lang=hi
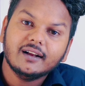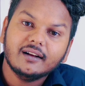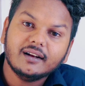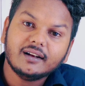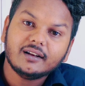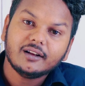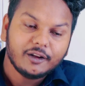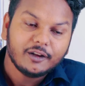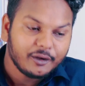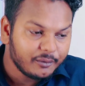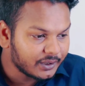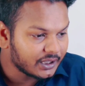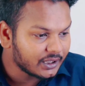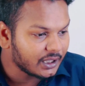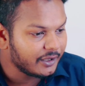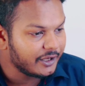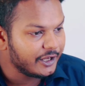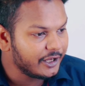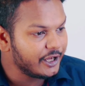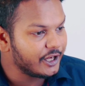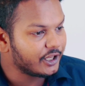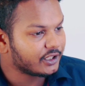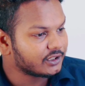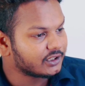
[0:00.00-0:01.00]
है मतलब
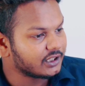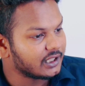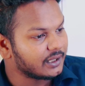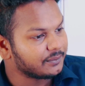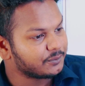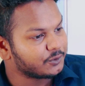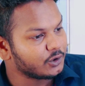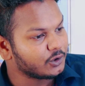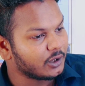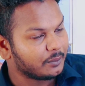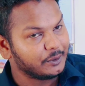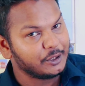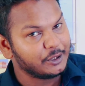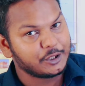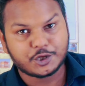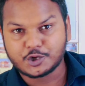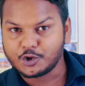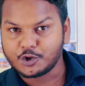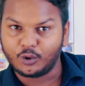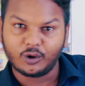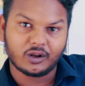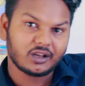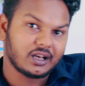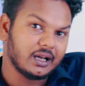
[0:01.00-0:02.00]
एक तरफ तो अपनी
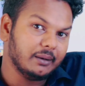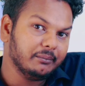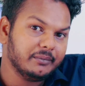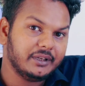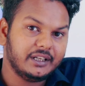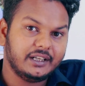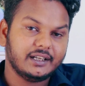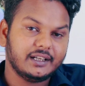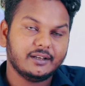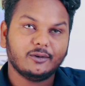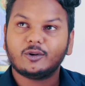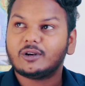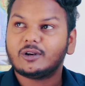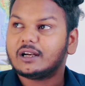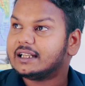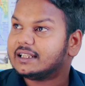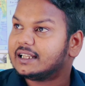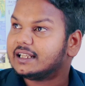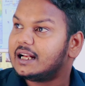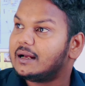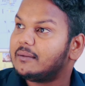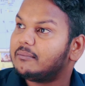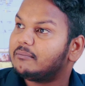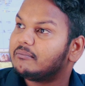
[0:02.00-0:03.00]
चोड़ कम नहीं है वो
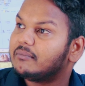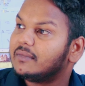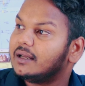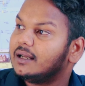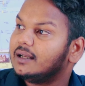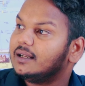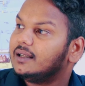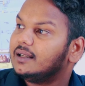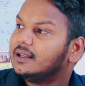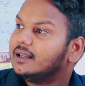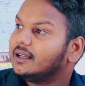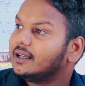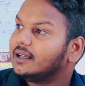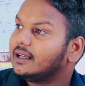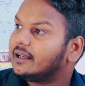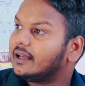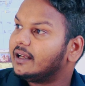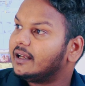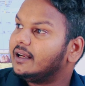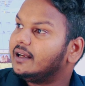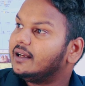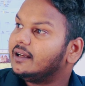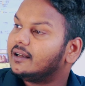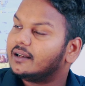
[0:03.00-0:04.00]
कहते ना
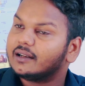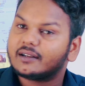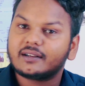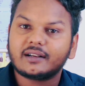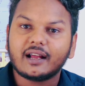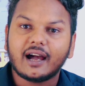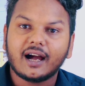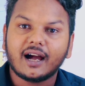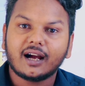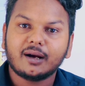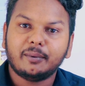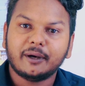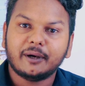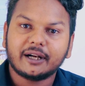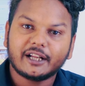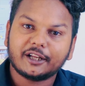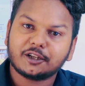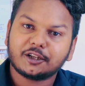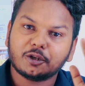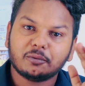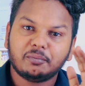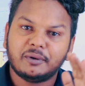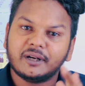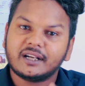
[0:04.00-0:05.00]
कि टांग फटे
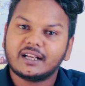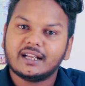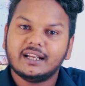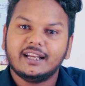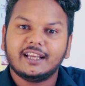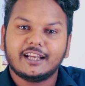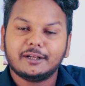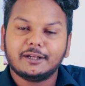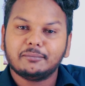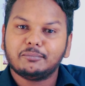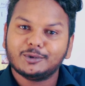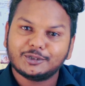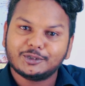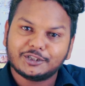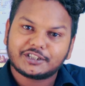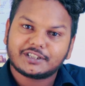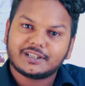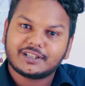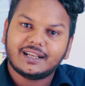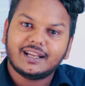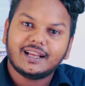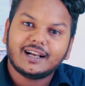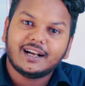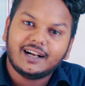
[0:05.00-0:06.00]
तो फटे लेकिन
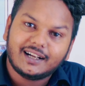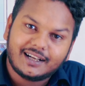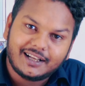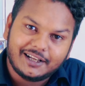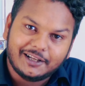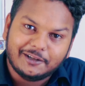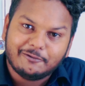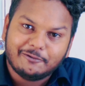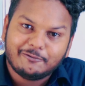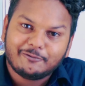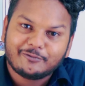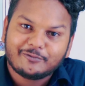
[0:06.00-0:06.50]
पोजीशन ना घटे